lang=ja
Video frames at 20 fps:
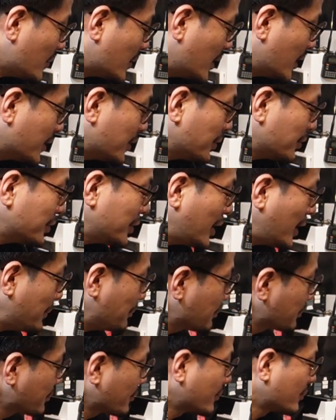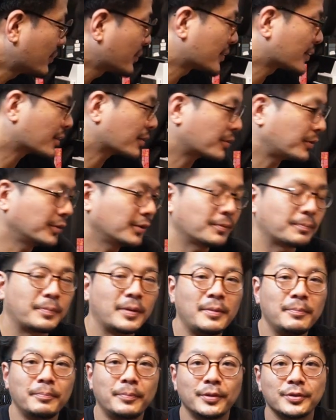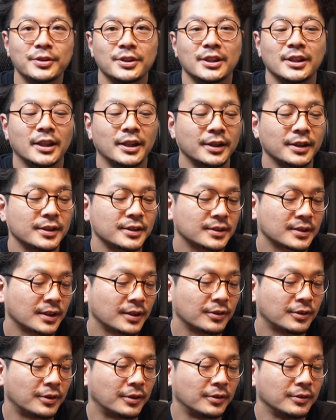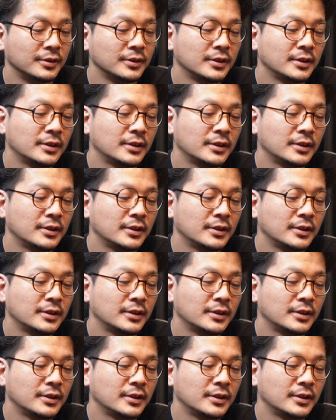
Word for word: 結局ねこのピンポンチなんですけど